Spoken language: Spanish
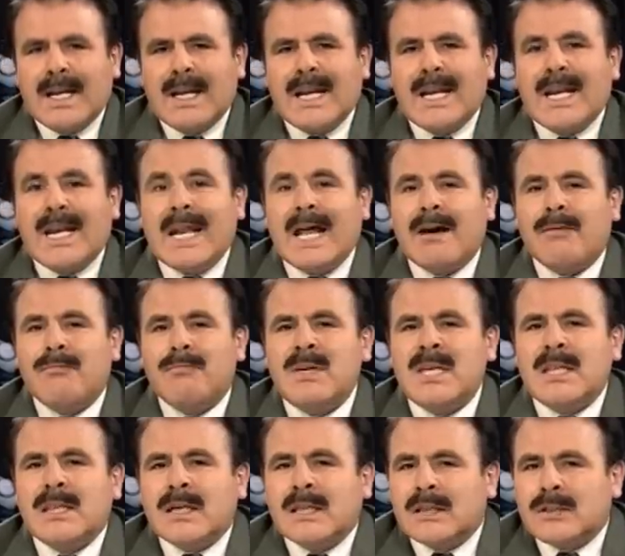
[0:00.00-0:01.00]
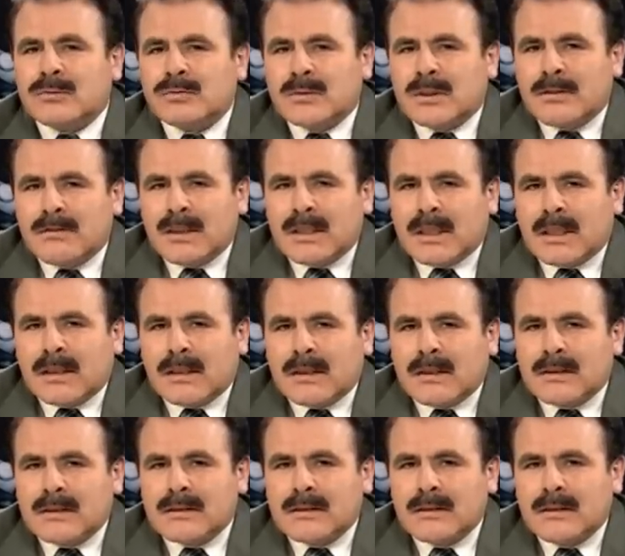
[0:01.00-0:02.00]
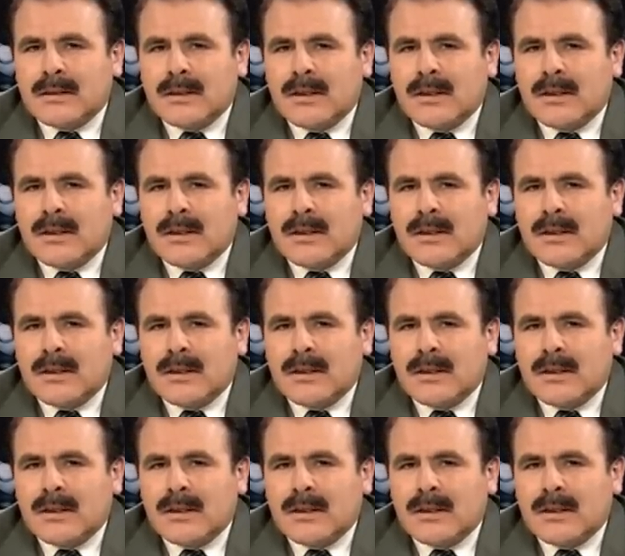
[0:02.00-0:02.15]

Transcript: la vida de sus habitantes.